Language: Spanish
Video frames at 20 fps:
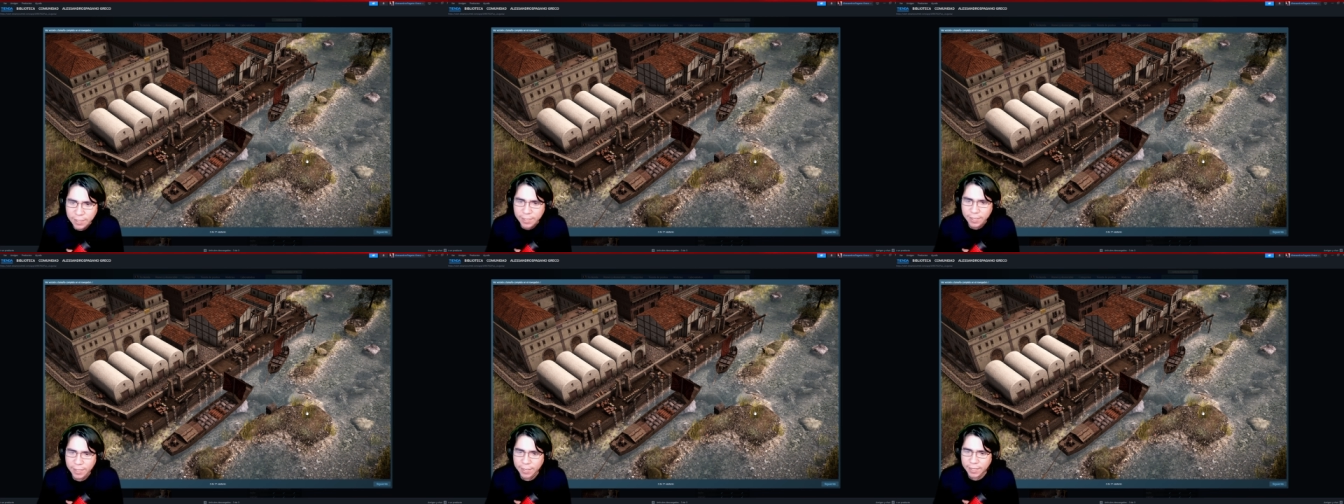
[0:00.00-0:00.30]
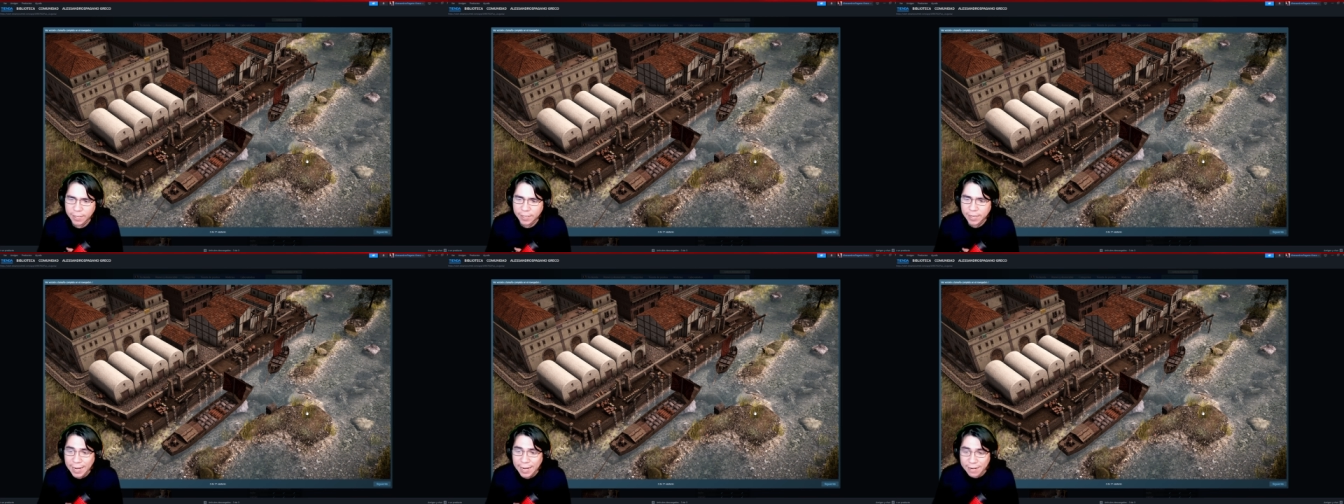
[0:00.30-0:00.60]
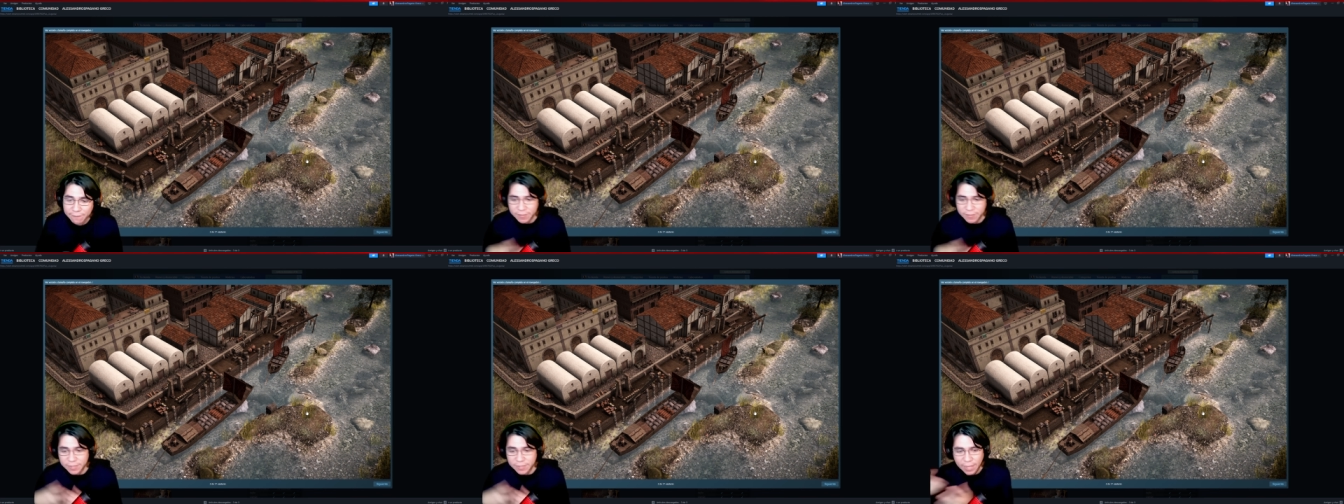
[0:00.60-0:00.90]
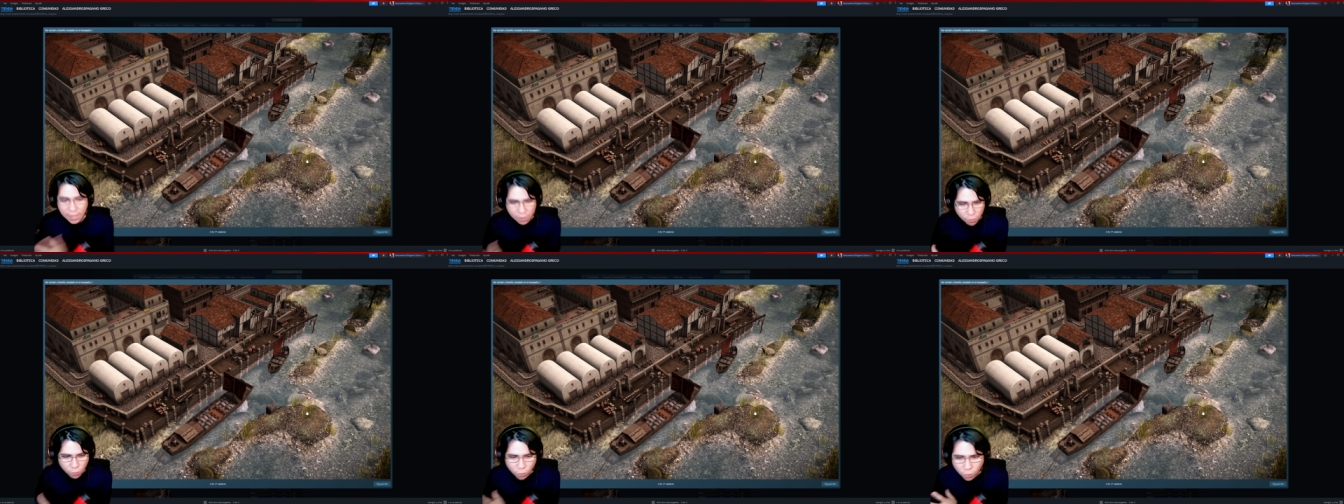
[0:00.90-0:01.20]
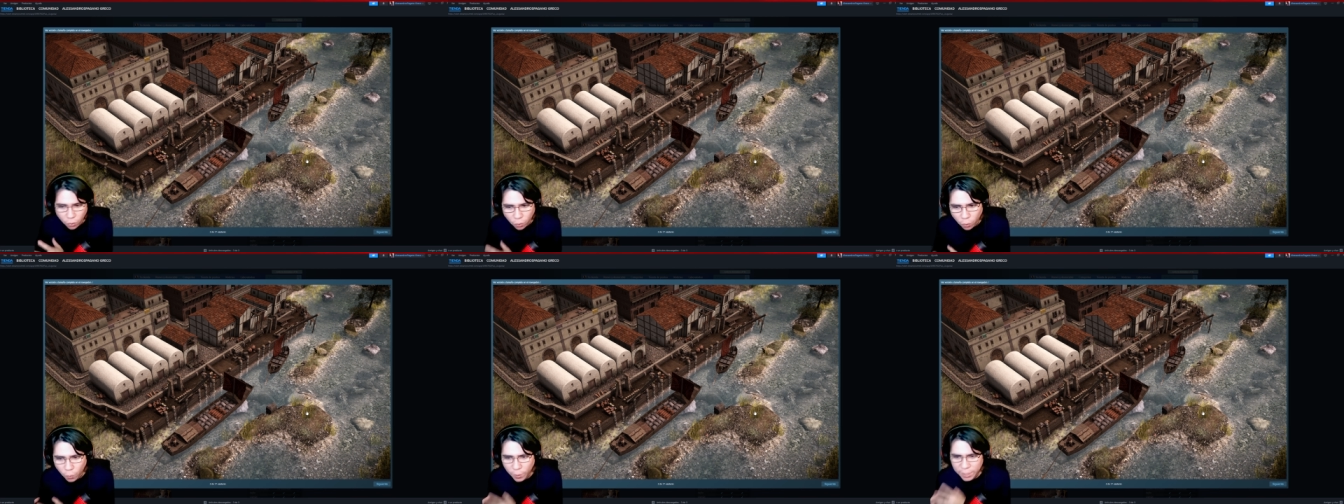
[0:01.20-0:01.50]
eh, video
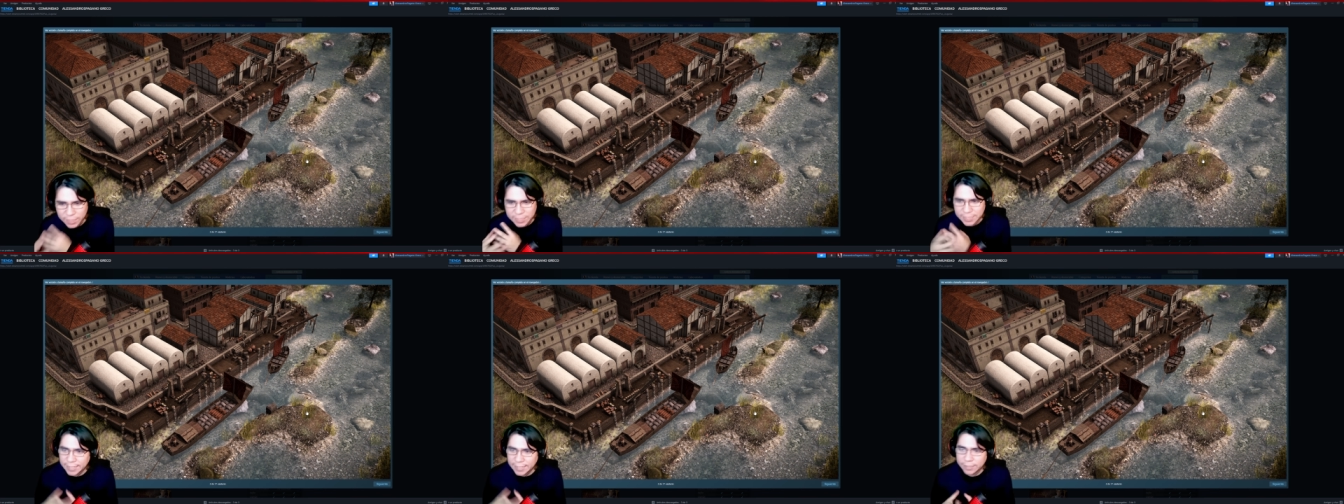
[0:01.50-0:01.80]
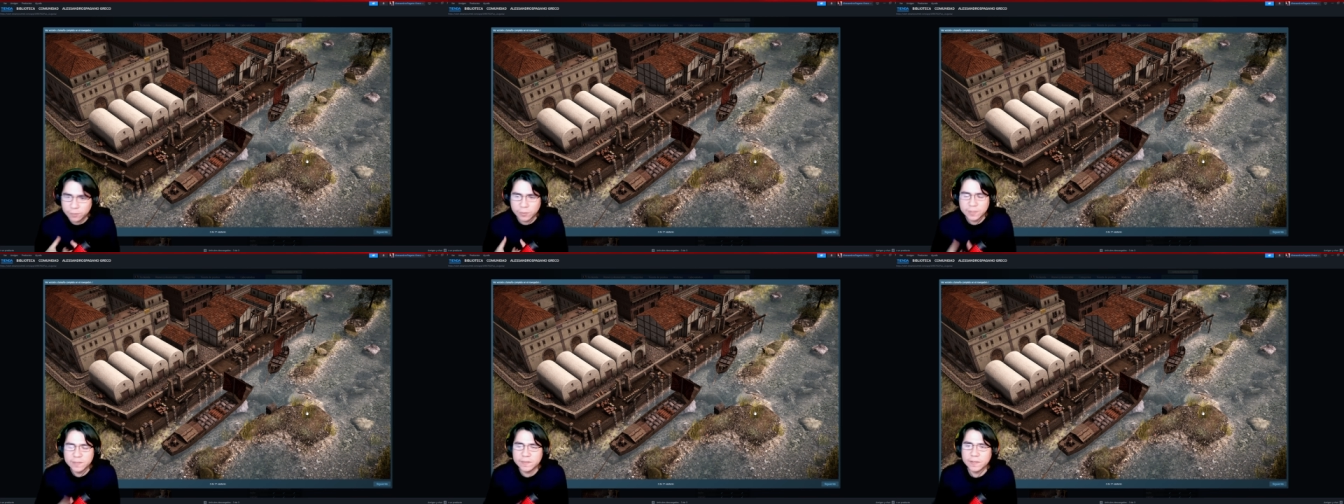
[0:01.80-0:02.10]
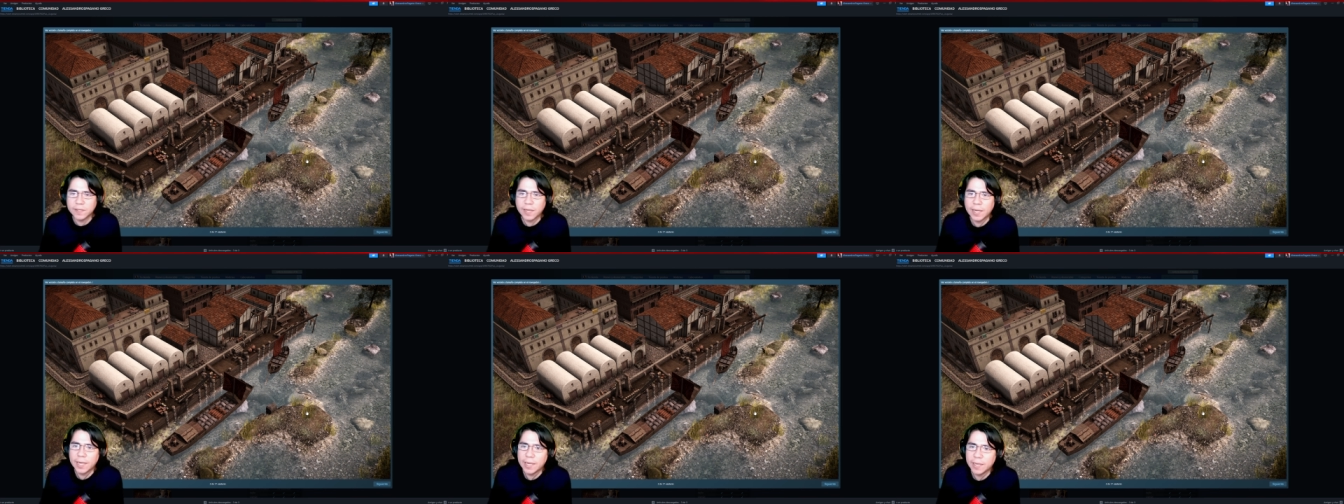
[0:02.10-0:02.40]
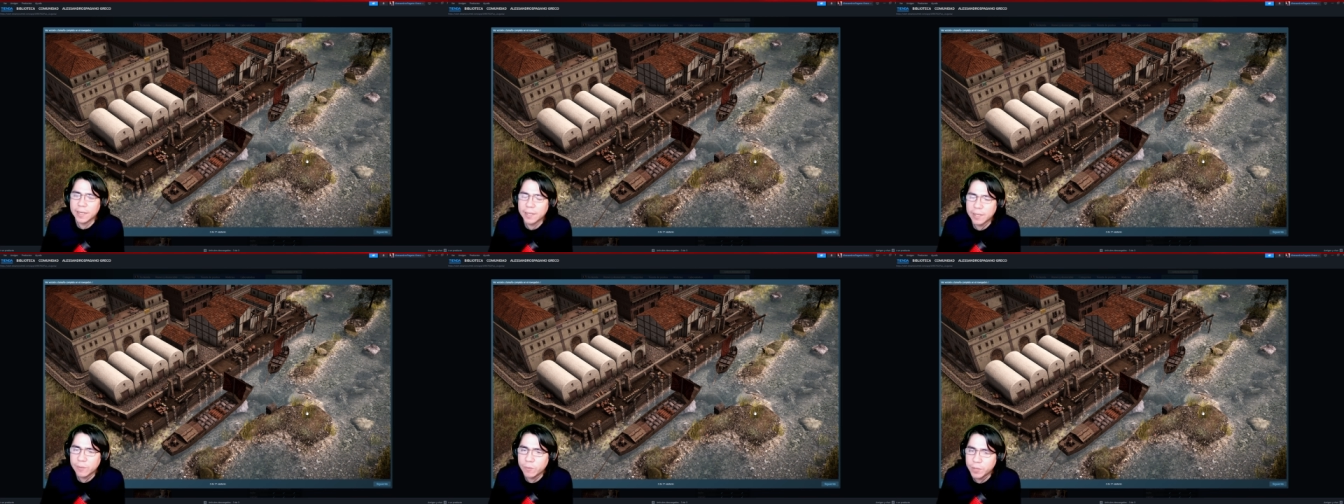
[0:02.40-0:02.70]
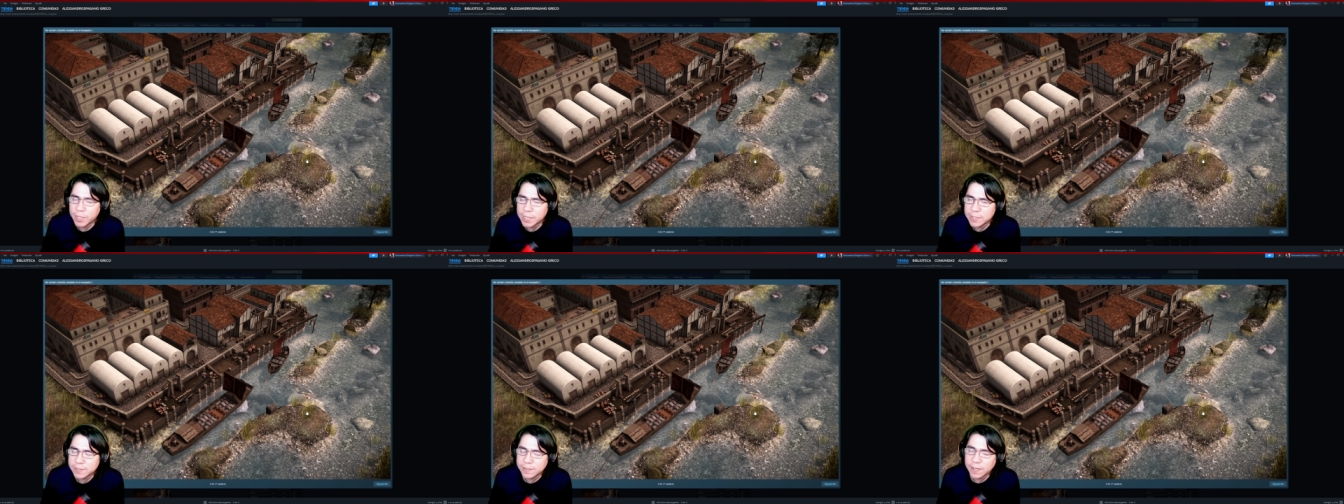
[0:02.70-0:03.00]
o el directo en sí que, voy a
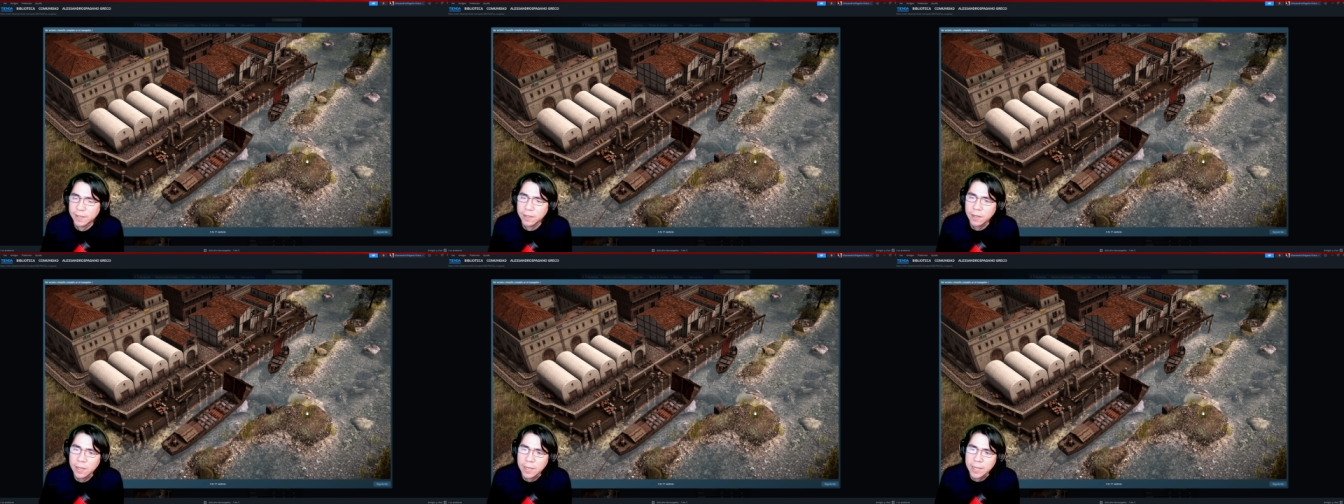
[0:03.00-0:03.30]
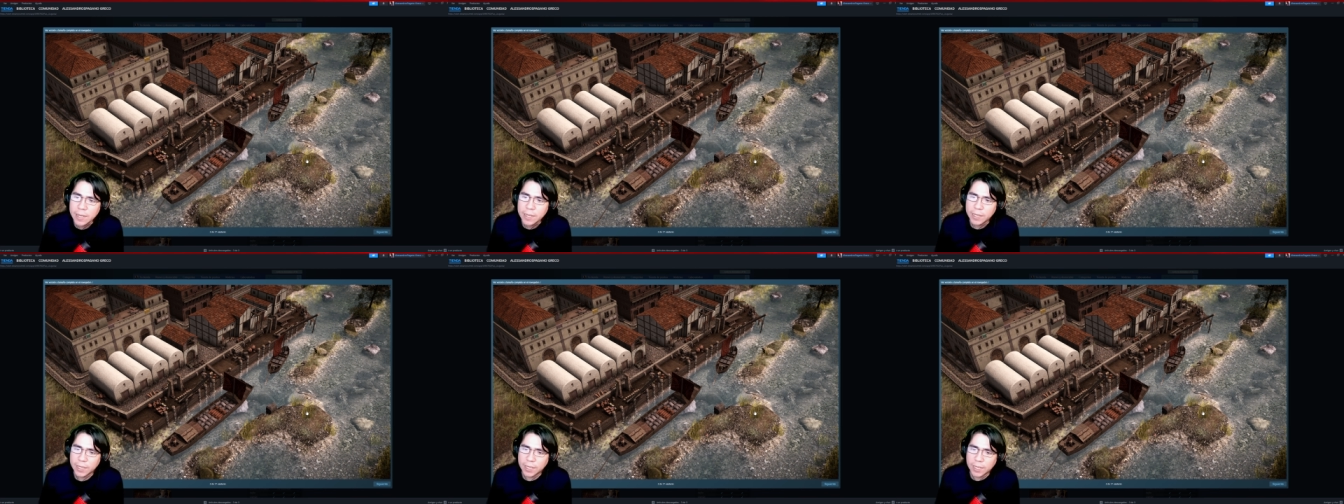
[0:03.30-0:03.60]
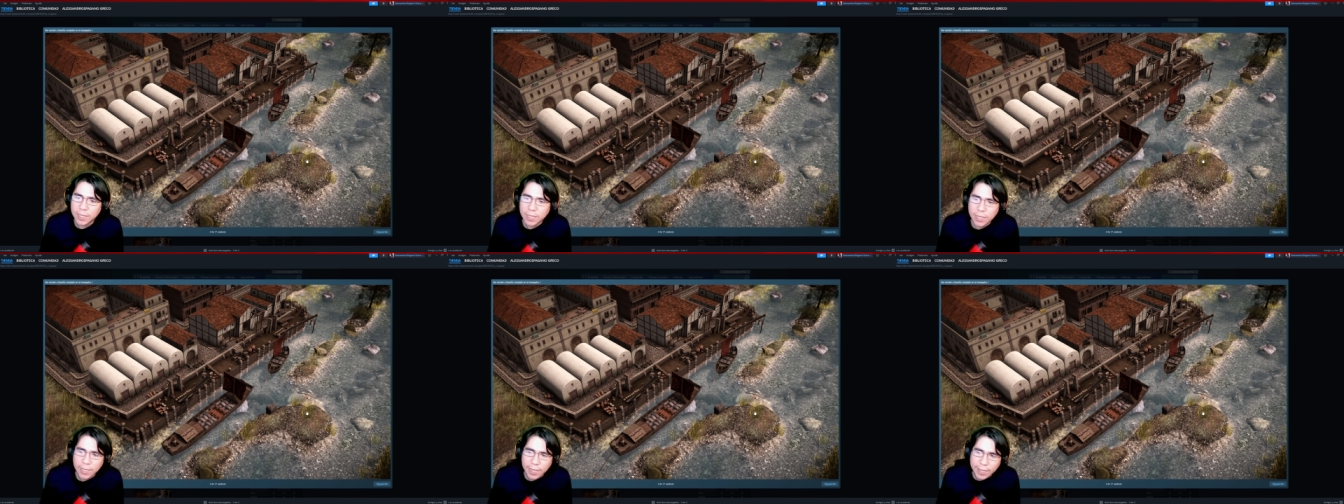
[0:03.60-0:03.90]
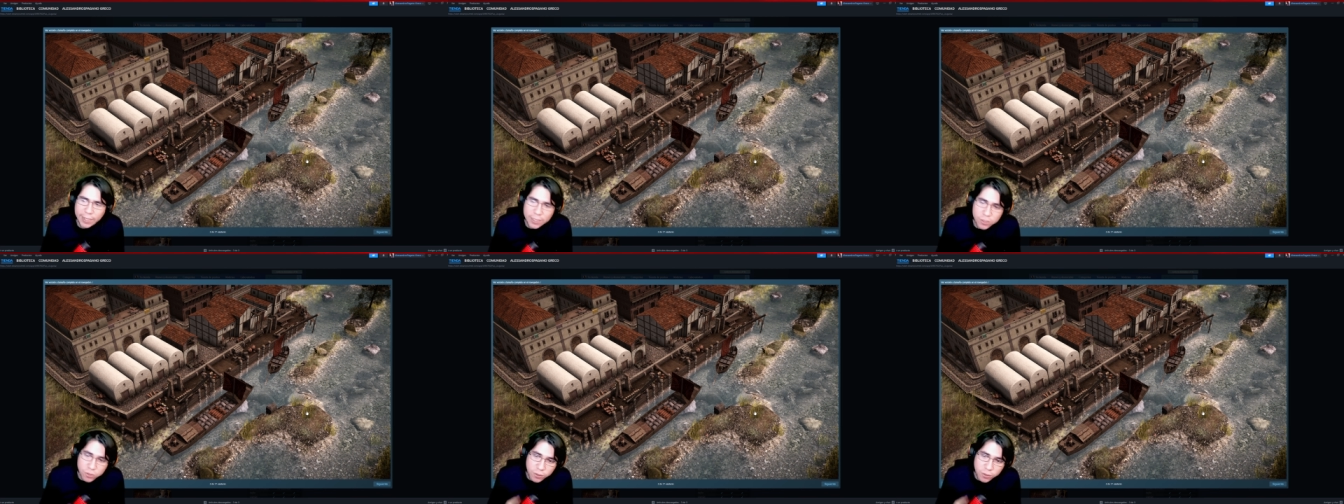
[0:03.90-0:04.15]
hacer. Y el hecho de